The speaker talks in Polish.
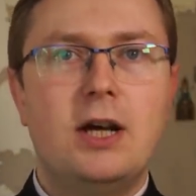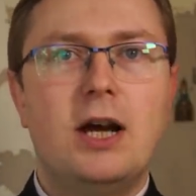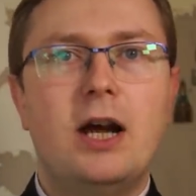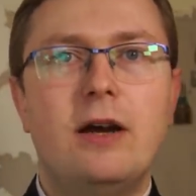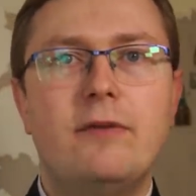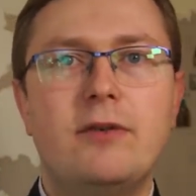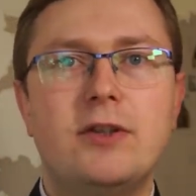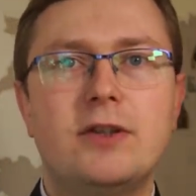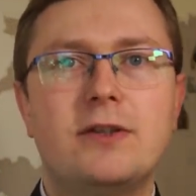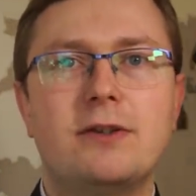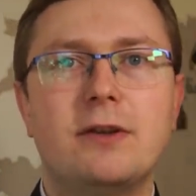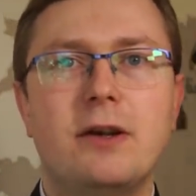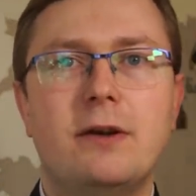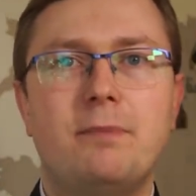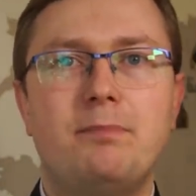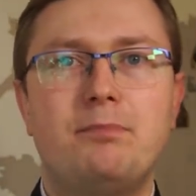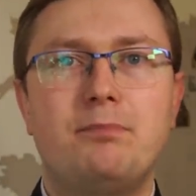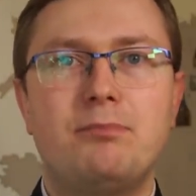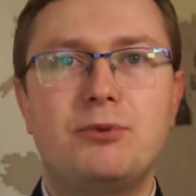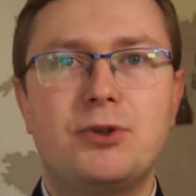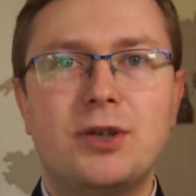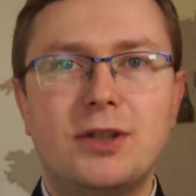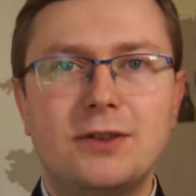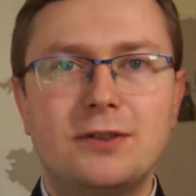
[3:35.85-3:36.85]
A więc
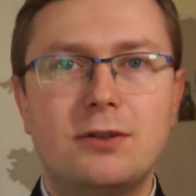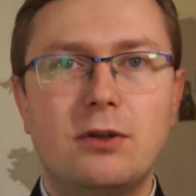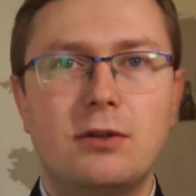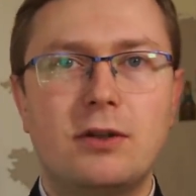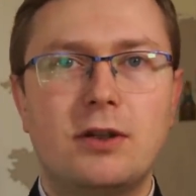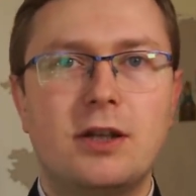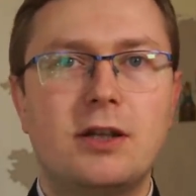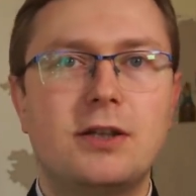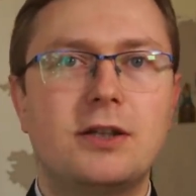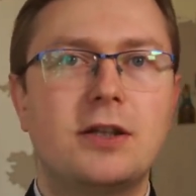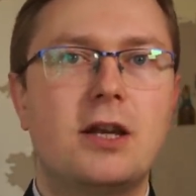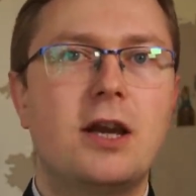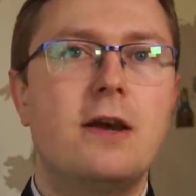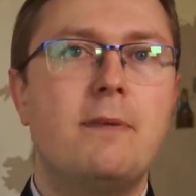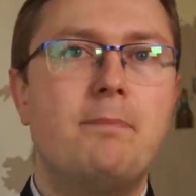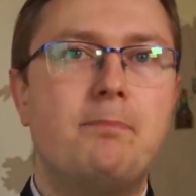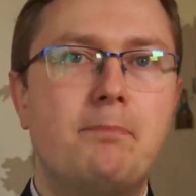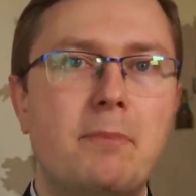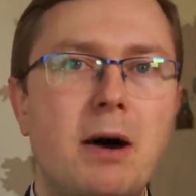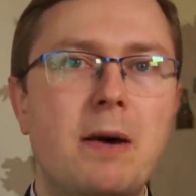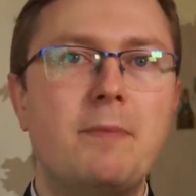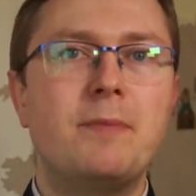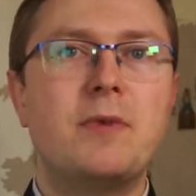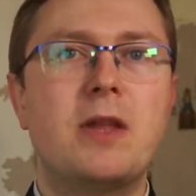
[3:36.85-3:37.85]
przez lornetkę
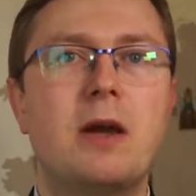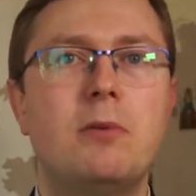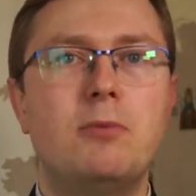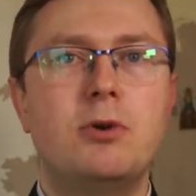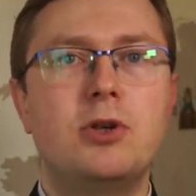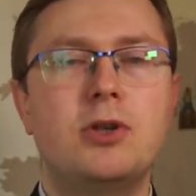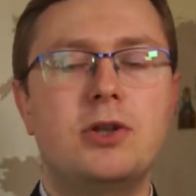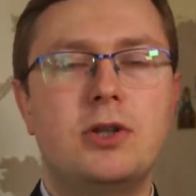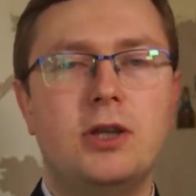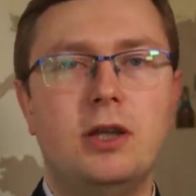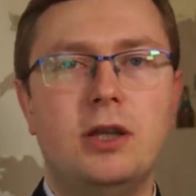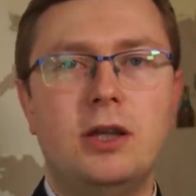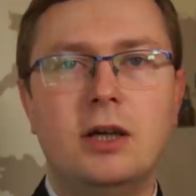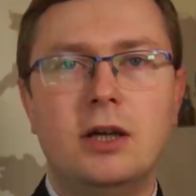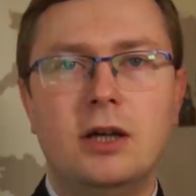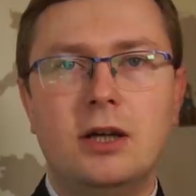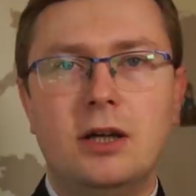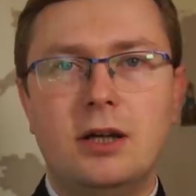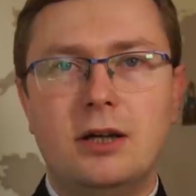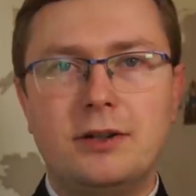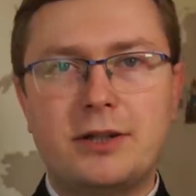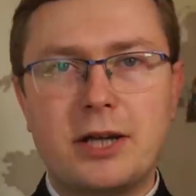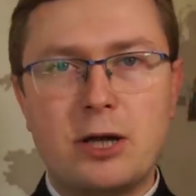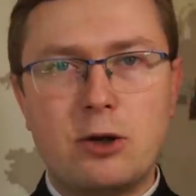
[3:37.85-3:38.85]
mam na myśli
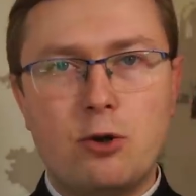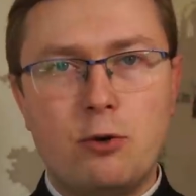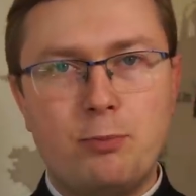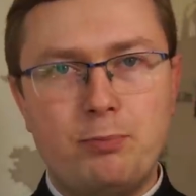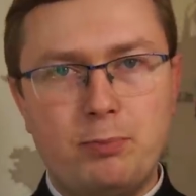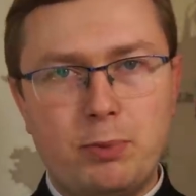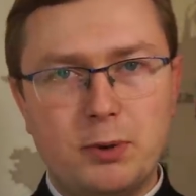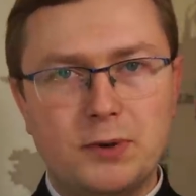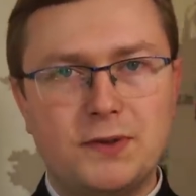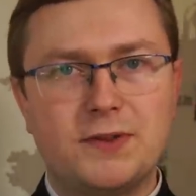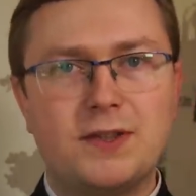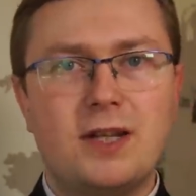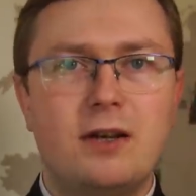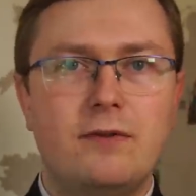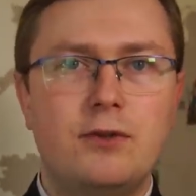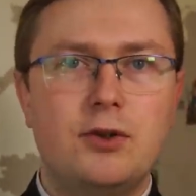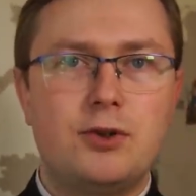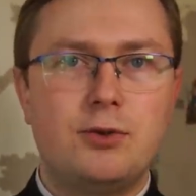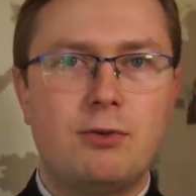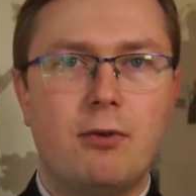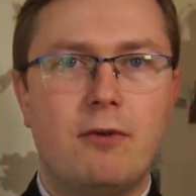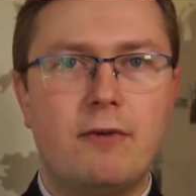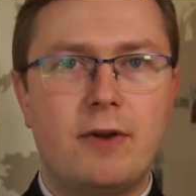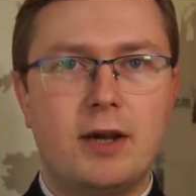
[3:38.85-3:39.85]
taką
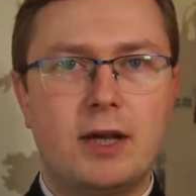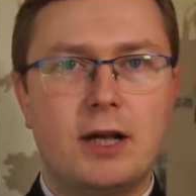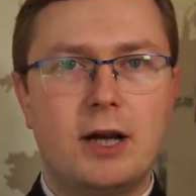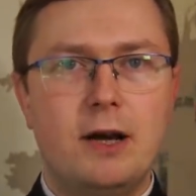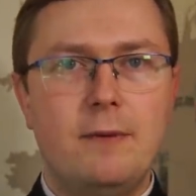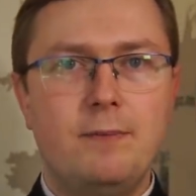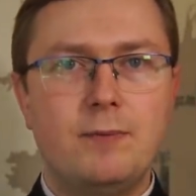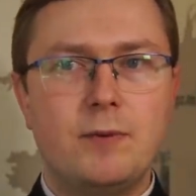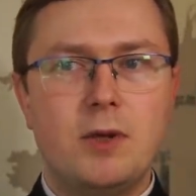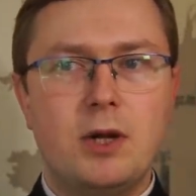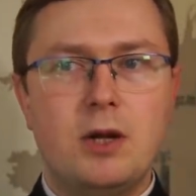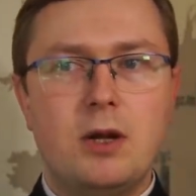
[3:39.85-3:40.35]
postawę człowieka,